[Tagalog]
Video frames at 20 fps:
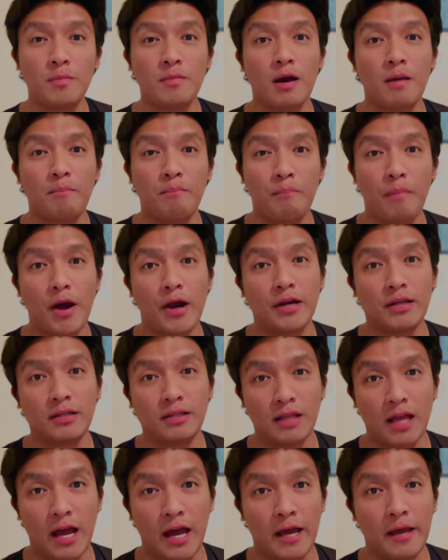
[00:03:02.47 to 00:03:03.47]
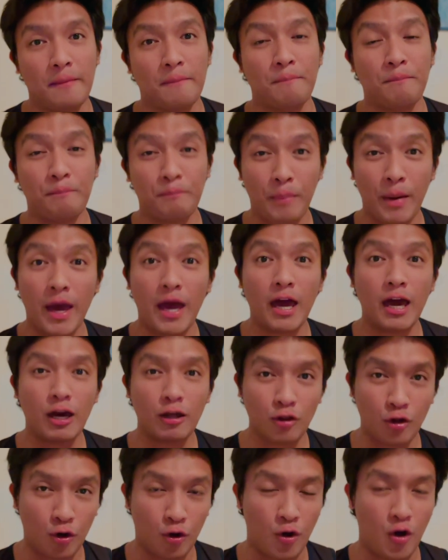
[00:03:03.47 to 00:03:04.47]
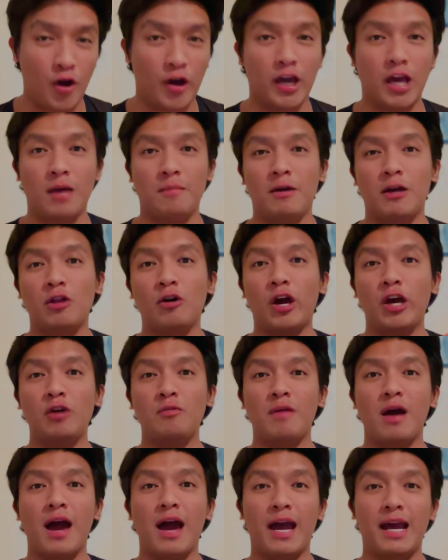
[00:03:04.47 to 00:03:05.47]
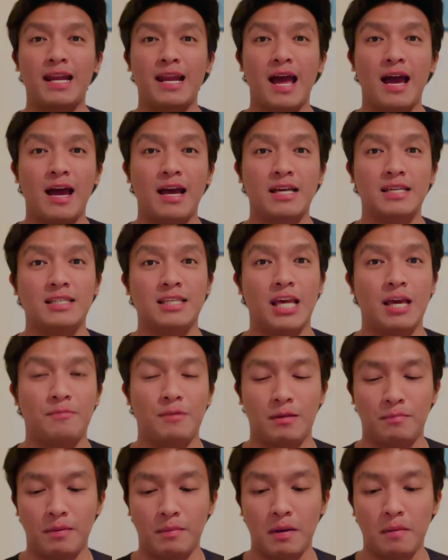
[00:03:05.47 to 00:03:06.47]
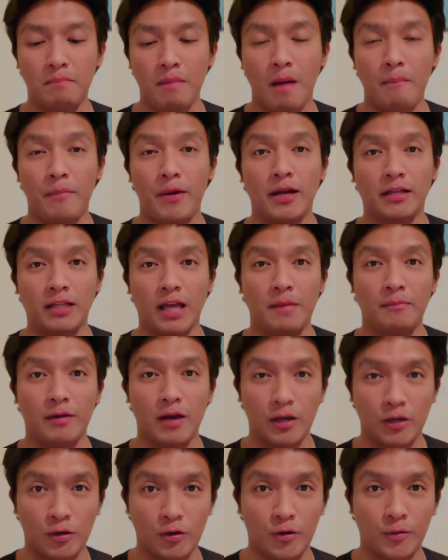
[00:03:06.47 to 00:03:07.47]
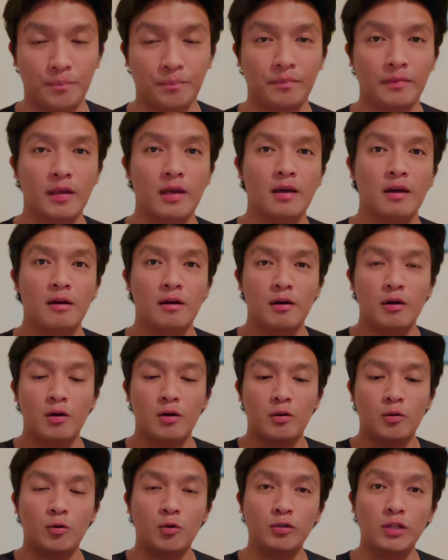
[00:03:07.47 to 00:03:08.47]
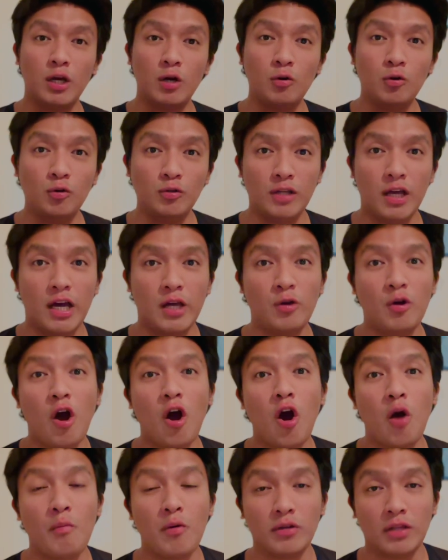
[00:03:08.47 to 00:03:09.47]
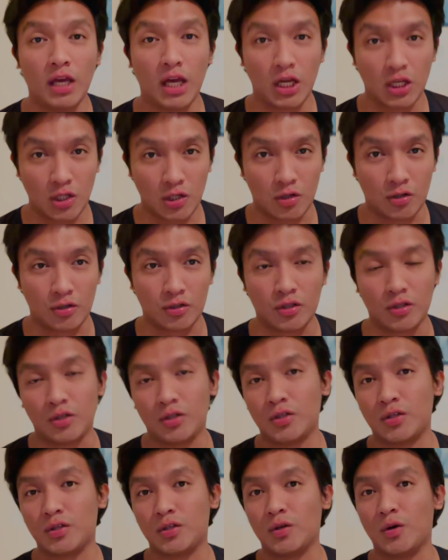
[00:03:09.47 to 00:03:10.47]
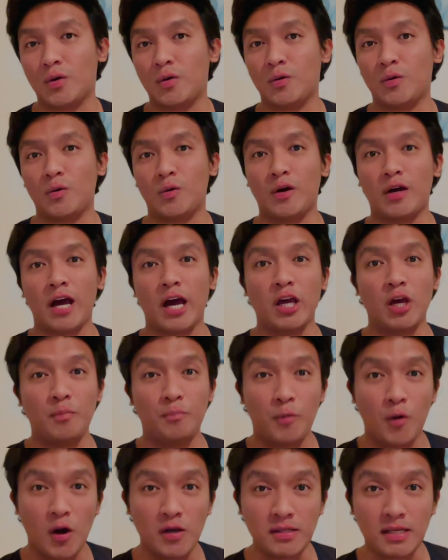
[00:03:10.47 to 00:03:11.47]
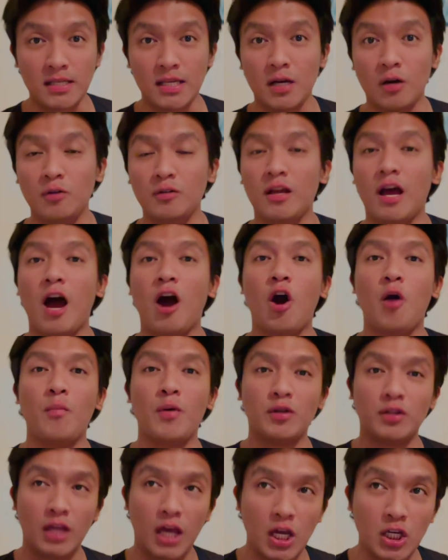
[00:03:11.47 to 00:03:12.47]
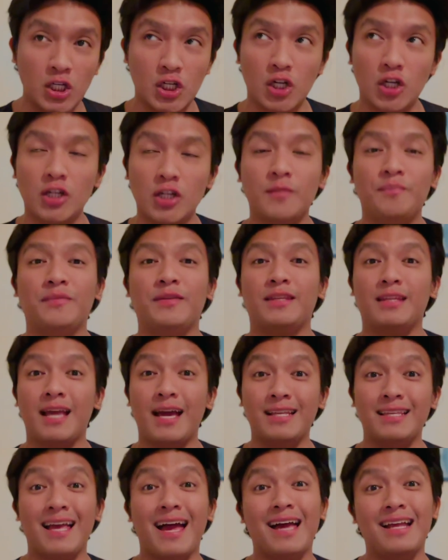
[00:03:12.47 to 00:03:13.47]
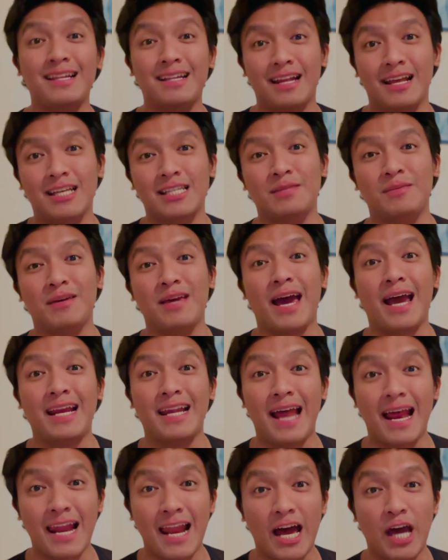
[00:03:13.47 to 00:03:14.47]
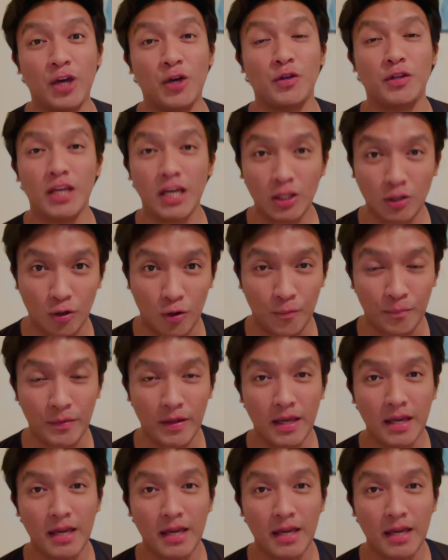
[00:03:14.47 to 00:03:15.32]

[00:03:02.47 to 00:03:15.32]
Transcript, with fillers: mag part-time, pero okay, meron kayong mga kailangang isipin pa magpa-part-time kayo. Unang-una, yung accommodation. So, kayo po ang sasagot ng accommodation, not unless may kakilala kayo dito